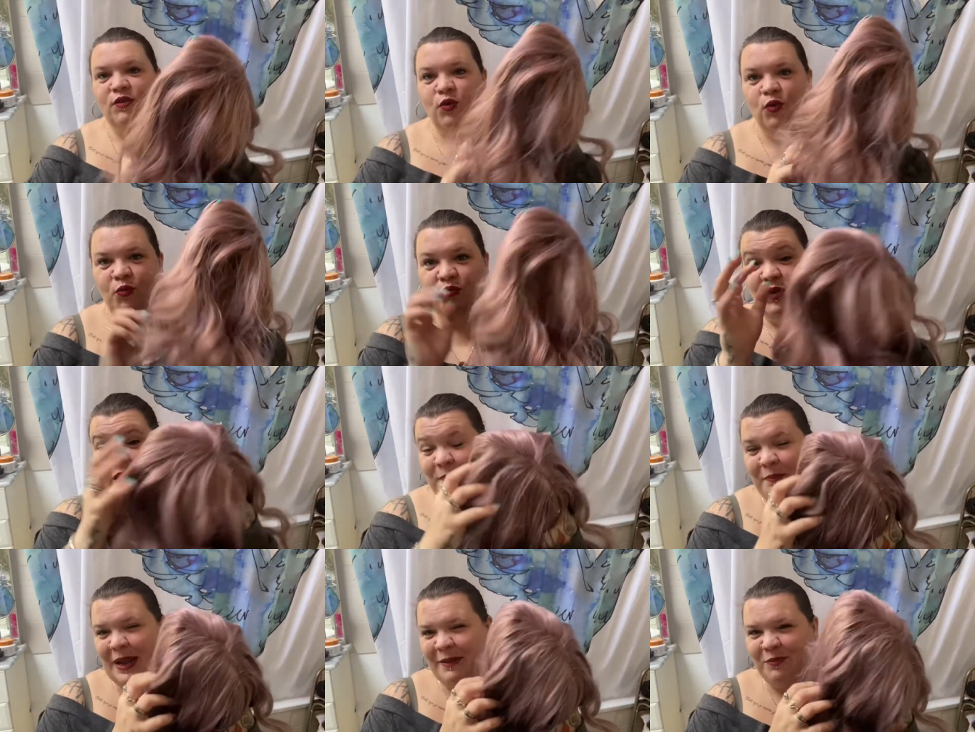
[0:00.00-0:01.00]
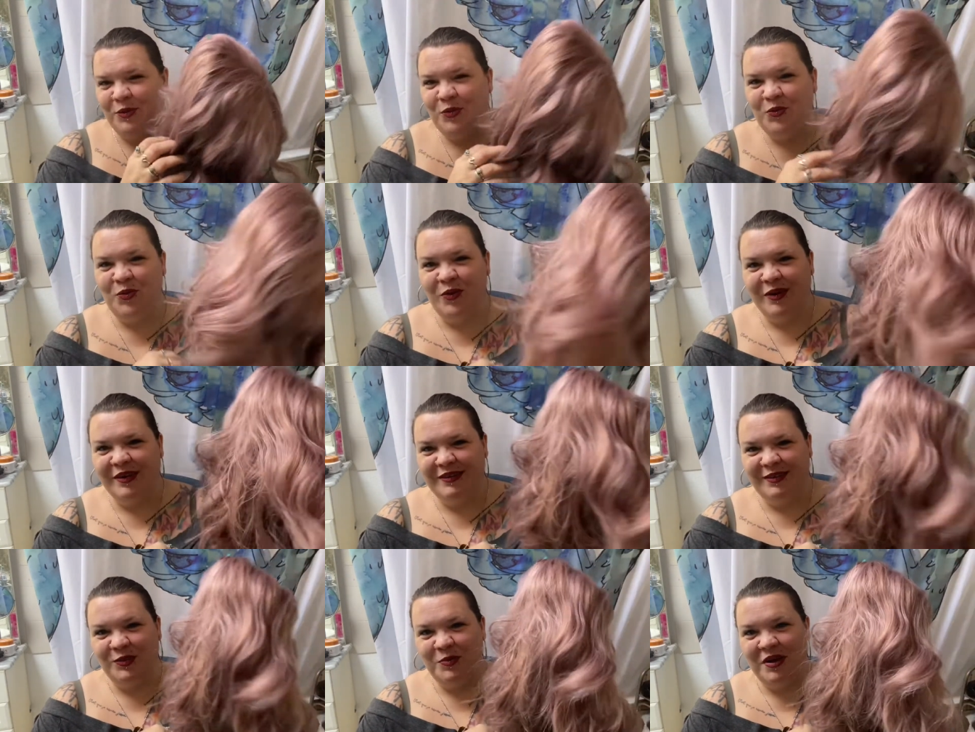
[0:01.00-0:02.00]
Vous voyez, pas la bonne couleur,
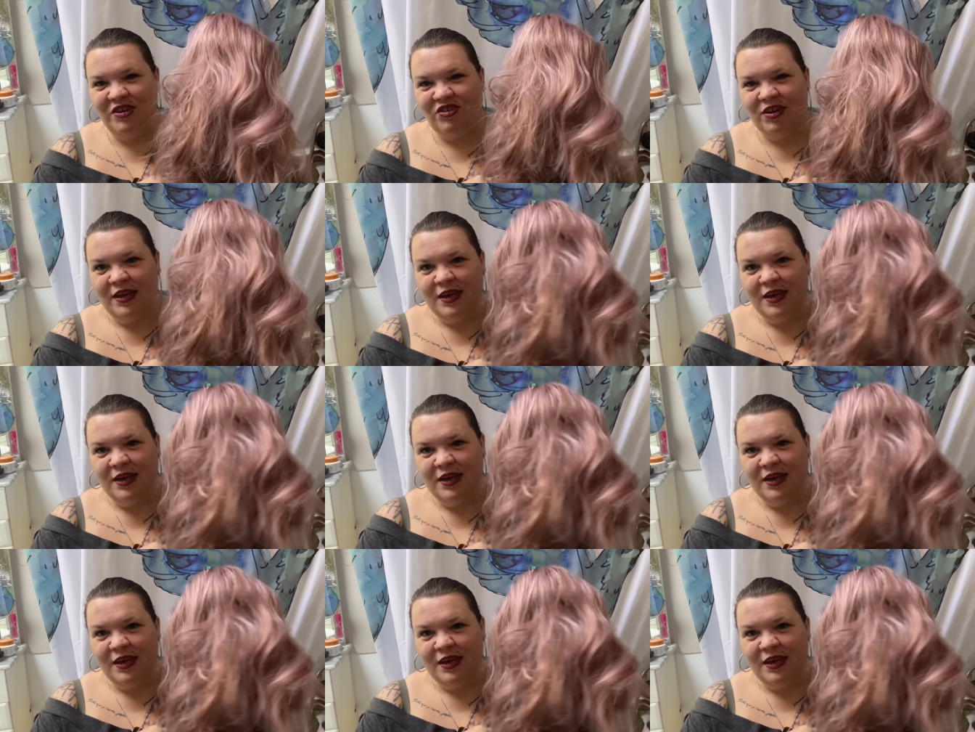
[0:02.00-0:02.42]
c'est dommage.